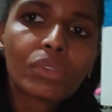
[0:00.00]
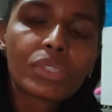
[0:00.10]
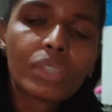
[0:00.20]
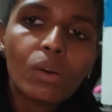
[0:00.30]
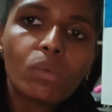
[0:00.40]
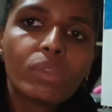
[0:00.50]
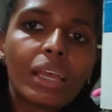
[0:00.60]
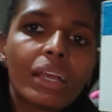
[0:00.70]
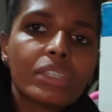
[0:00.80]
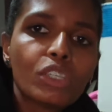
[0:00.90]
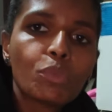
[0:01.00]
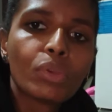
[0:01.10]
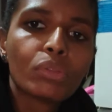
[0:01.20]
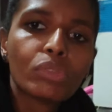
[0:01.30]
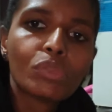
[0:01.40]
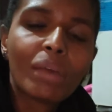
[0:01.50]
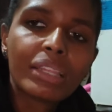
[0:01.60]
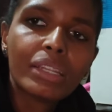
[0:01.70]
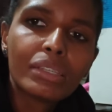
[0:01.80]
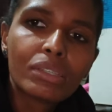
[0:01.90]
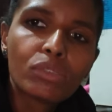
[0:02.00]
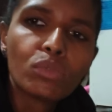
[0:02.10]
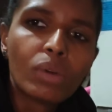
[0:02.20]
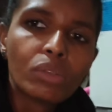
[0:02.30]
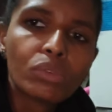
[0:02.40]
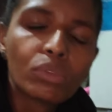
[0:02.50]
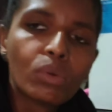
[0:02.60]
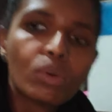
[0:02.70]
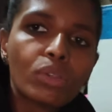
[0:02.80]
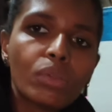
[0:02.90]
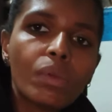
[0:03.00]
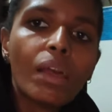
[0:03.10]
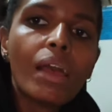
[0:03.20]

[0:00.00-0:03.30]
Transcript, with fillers: produção, né? A gente produz matrizes o ano todo